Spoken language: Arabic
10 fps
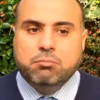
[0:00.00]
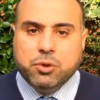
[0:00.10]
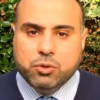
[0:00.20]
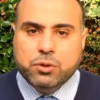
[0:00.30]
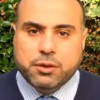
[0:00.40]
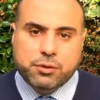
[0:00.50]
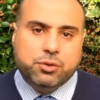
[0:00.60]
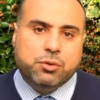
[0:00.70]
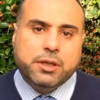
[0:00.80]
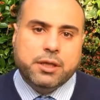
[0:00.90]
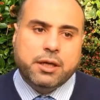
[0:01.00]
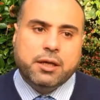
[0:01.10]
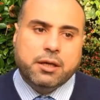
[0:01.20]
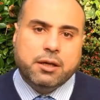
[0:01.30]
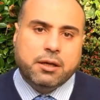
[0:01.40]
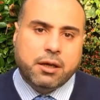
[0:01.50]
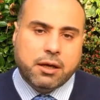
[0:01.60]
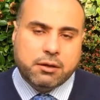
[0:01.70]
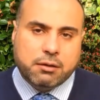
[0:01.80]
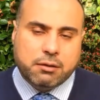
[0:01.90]
بدون اللجوء إلى
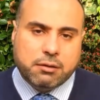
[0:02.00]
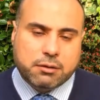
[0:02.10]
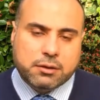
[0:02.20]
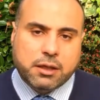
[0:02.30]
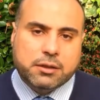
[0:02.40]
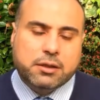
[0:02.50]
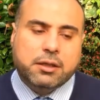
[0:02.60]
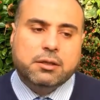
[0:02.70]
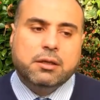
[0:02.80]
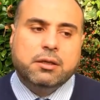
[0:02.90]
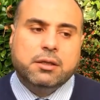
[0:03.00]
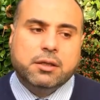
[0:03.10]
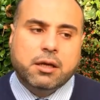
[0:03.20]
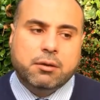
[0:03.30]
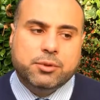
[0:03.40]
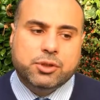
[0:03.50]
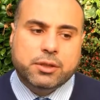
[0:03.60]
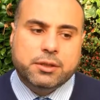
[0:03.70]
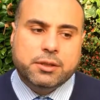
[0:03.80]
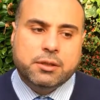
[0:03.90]
آه، يعني العقاب
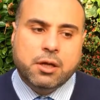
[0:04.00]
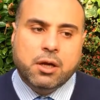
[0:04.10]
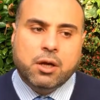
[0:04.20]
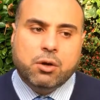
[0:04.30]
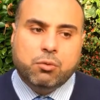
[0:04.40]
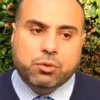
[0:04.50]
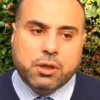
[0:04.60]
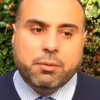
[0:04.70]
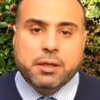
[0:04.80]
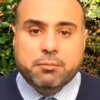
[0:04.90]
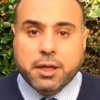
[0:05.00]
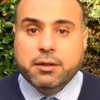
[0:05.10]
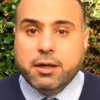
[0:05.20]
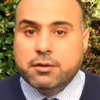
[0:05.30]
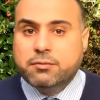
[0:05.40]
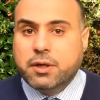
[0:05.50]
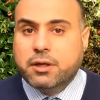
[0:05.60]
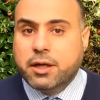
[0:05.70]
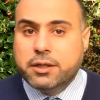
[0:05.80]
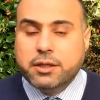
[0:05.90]
الشديد وطبعا بعض
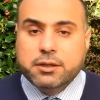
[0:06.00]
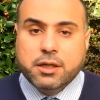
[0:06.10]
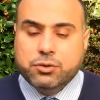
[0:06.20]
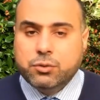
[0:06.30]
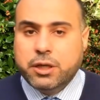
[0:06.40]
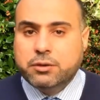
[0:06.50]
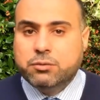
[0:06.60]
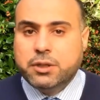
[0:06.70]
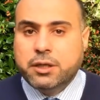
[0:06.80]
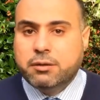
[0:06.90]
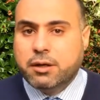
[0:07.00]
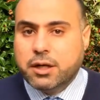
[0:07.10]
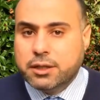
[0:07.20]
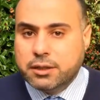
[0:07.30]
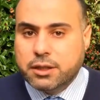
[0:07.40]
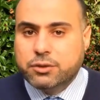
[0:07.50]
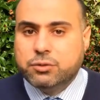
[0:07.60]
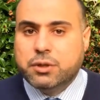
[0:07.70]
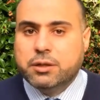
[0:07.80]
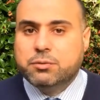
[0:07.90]
الأطفال راح يحتاجون أدوية راح
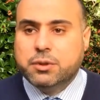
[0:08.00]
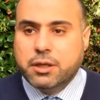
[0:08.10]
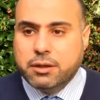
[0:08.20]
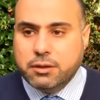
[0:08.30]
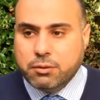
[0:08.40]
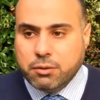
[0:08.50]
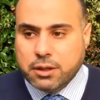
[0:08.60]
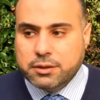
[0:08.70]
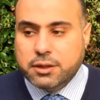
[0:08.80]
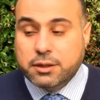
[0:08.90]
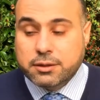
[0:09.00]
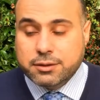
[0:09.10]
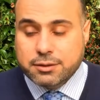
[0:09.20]
يحتاجون أدوية أنه حتى